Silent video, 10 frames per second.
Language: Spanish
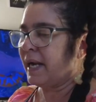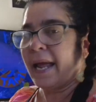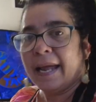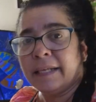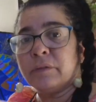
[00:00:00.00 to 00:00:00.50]

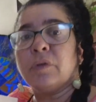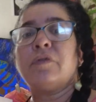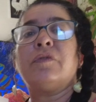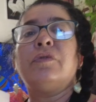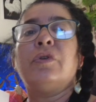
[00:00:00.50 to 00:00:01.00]
mira,
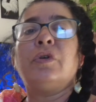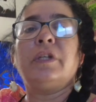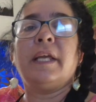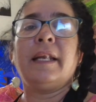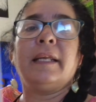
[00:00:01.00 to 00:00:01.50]
estos no
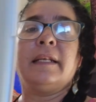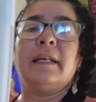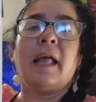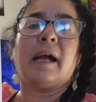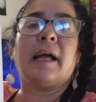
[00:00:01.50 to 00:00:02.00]

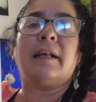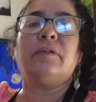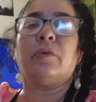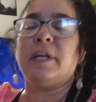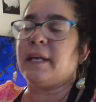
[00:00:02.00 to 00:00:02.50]
tienen la
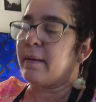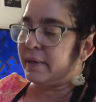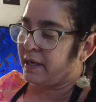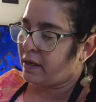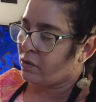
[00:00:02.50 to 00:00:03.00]
cartulina,
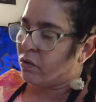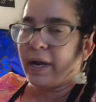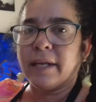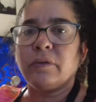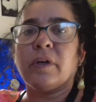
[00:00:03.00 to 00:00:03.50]
venían
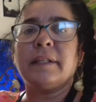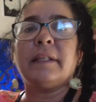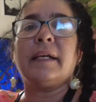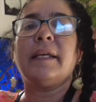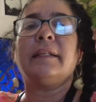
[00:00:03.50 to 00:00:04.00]
con esto que
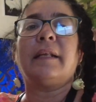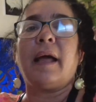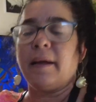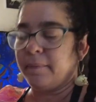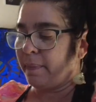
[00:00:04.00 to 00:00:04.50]
está aquí
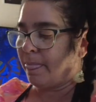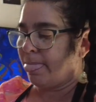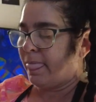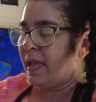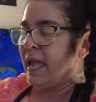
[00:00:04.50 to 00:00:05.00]
atrás.
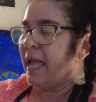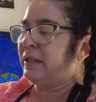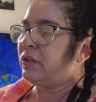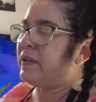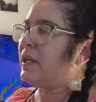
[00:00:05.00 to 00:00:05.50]

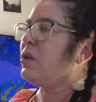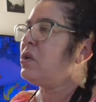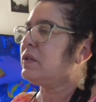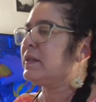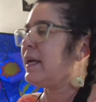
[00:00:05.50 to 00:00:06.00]
Entonces
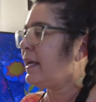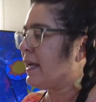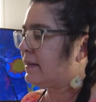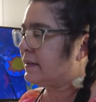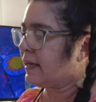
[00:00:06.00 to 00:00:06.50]
no sé
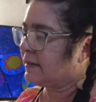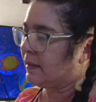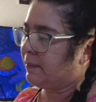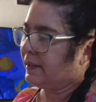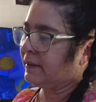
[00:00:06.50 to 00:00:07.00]
qué hacer,
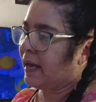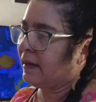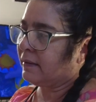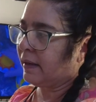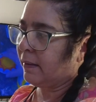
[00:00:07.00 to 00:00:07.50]
si
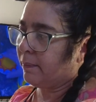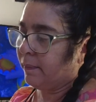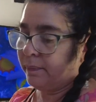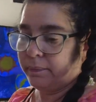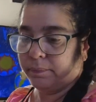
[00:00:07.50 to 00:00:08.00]
pintar eh,
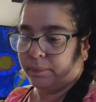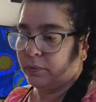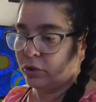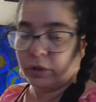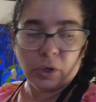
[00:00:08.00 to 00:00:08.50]

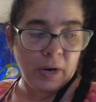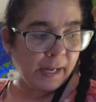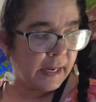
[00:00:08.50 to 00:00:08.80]
yo tengo la